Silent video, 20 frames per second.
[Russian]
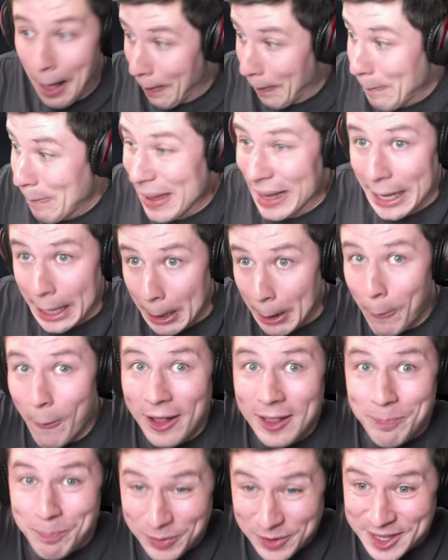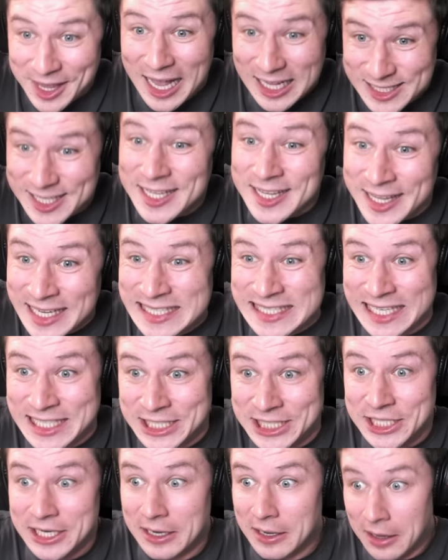Миллион пятнадцать
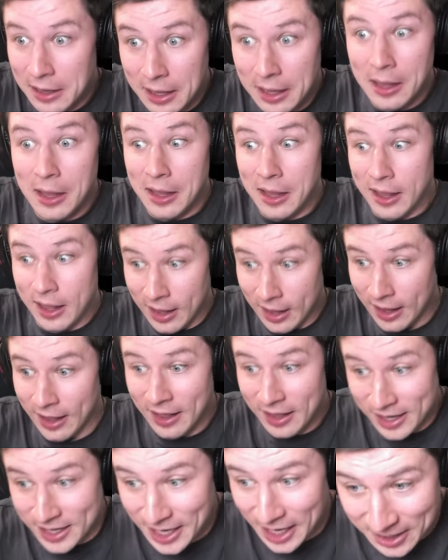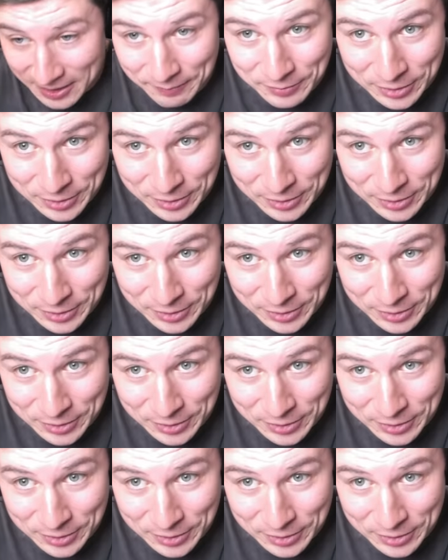тысяч. Ха, как вам